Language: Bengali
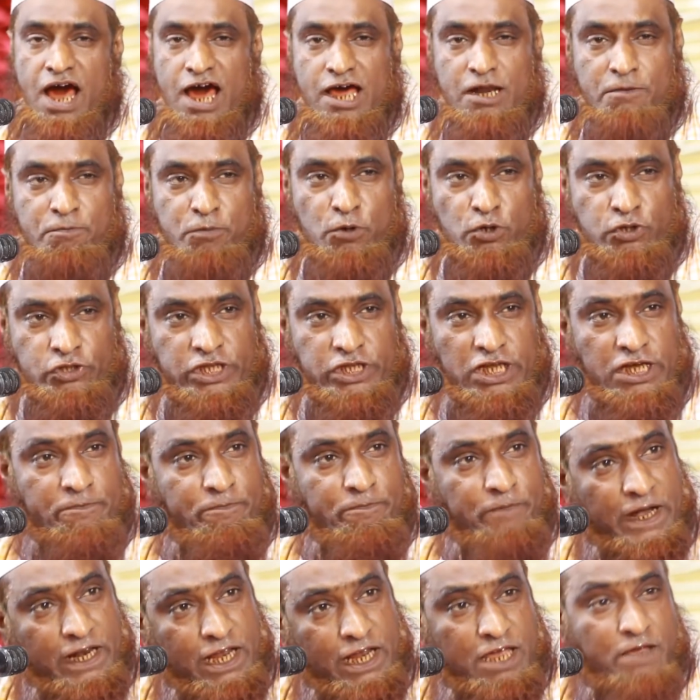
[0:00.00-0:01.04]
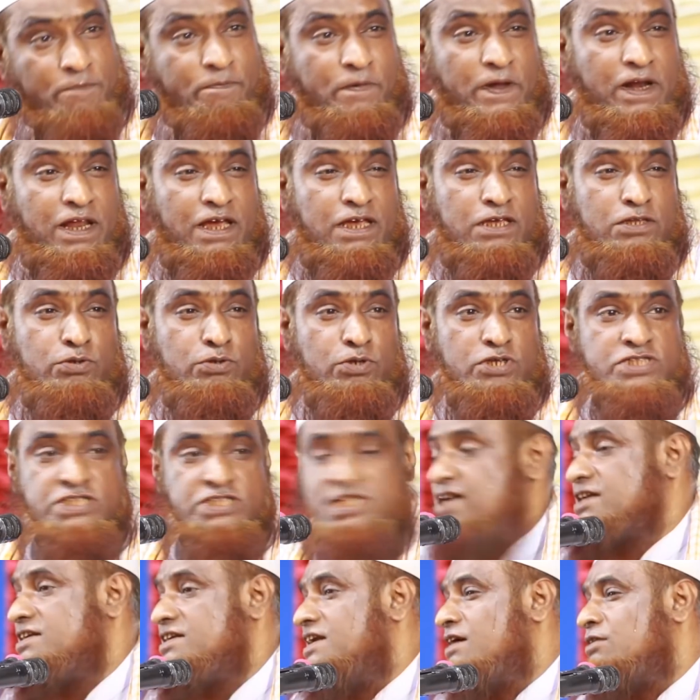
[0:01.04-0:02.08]
আর প্রত্যেক পাড়ায় পাড়ায় দুই
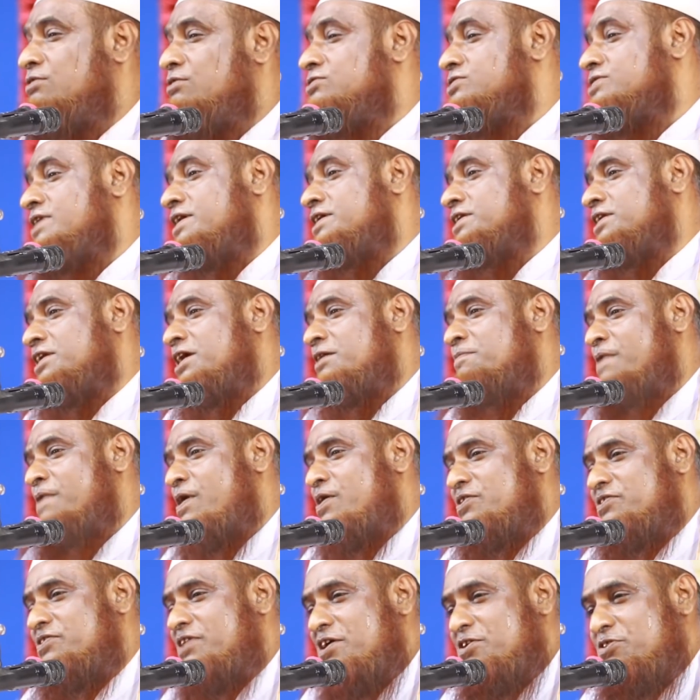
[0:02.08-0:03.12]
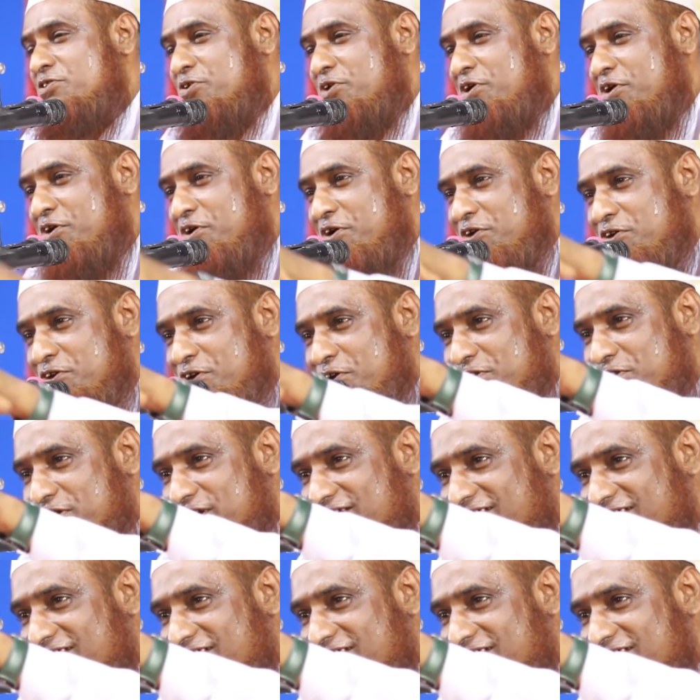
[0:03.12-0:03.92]
চারটা হোসাইনকে পাওয়া যায় ধরে কোন কথা